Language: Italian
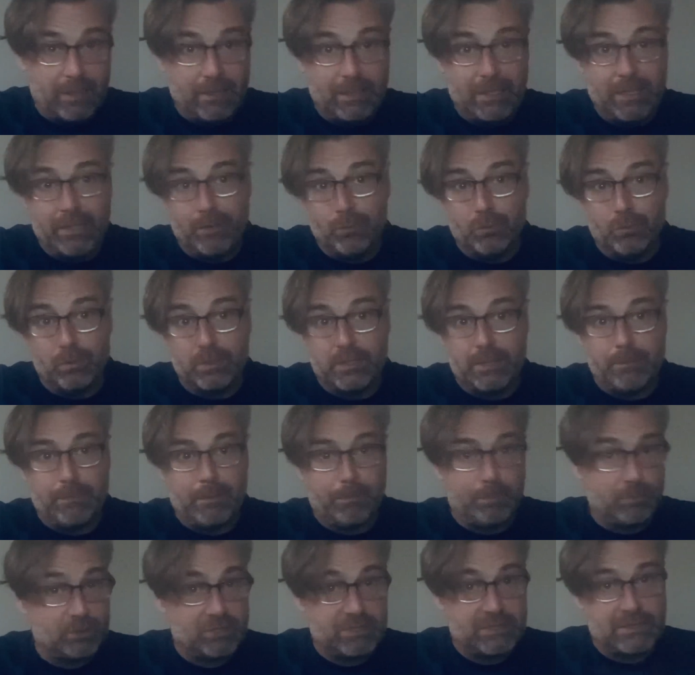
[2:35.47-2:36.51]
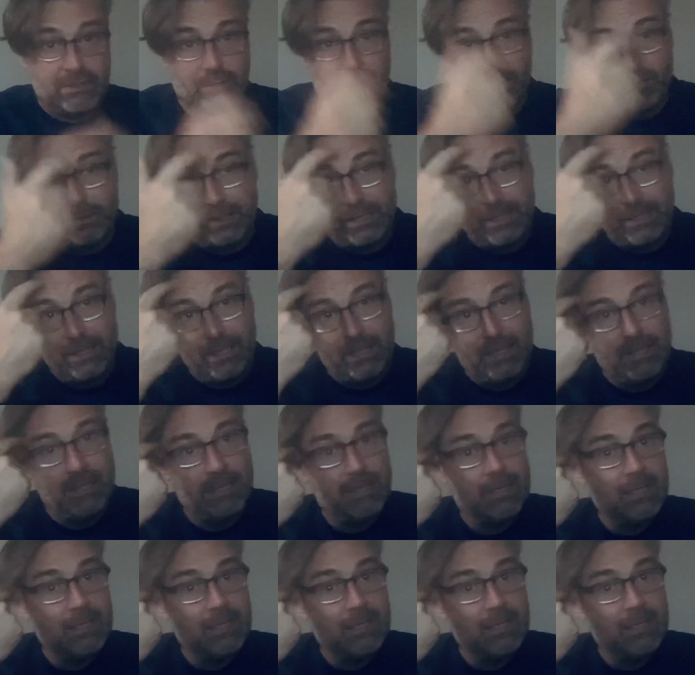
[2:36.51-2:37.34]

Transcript: nelle ultime, posizioni,